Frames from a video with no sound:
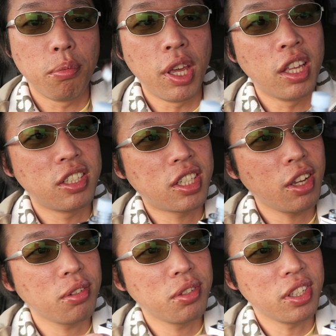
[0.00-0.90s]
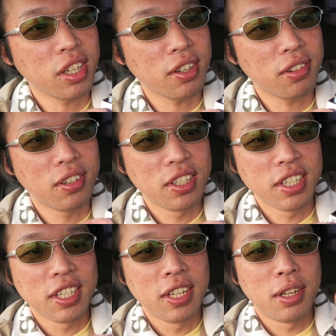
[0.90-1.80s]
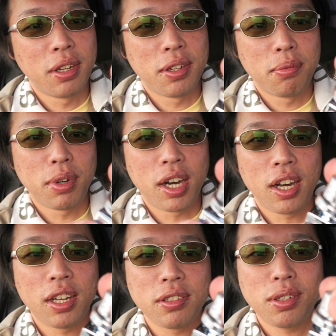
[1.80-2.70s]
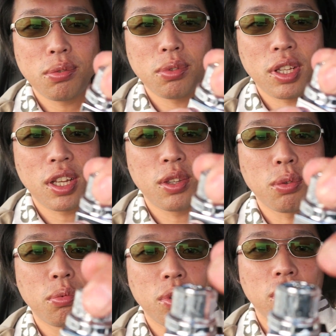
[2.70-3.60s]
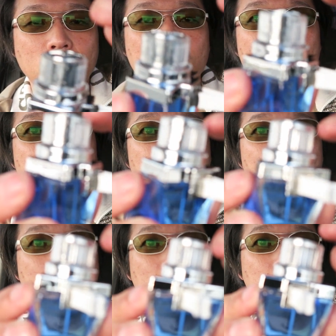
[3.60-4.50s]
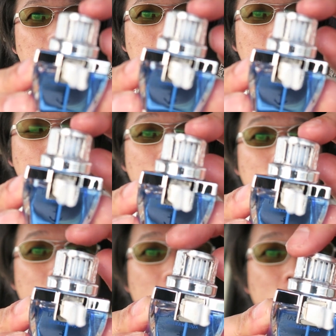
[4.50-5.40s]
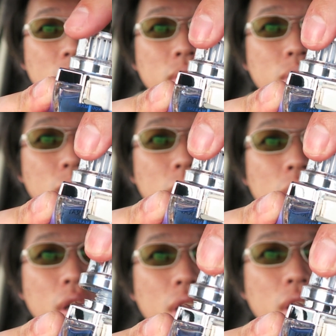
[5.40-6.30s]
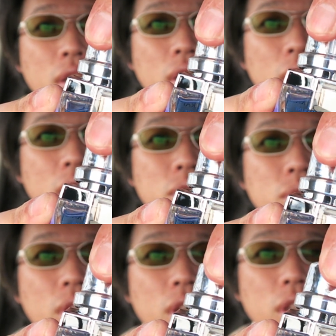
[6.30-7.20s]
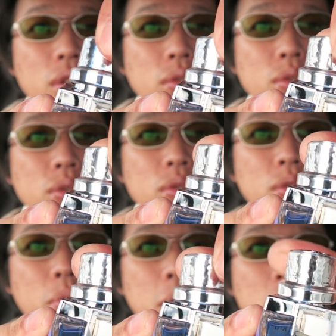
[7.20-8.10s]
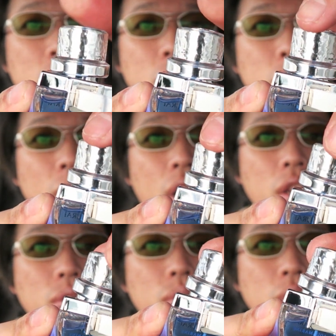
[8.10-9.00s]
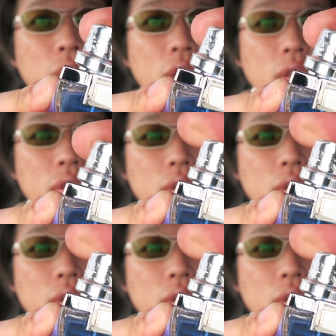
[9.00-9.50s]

めっちゃゆるいんだけどまあ外れることはないと思うけどこうでしょここからちょっと開けてぐるーっと回すけども入るとこない